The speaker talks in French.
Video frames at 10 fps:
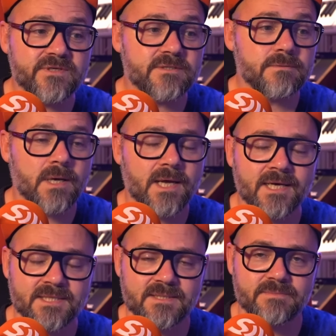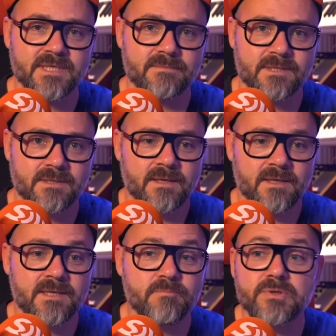qui soit acceptable
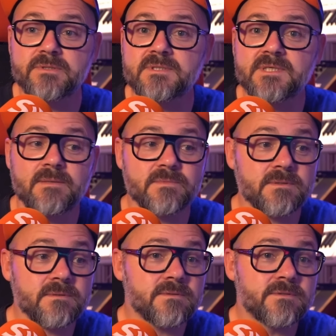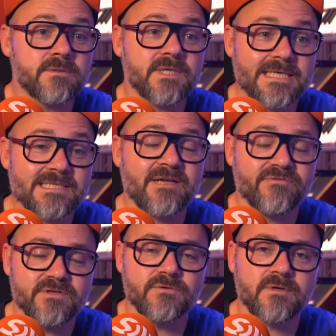et qui potentiellement se cassent la
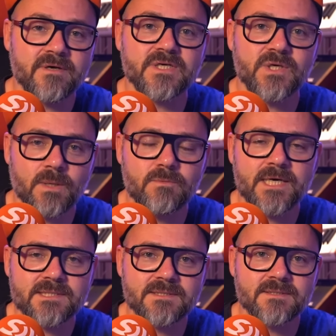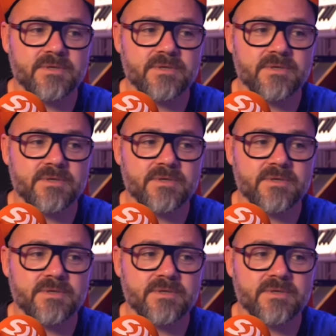figure avec leur boîte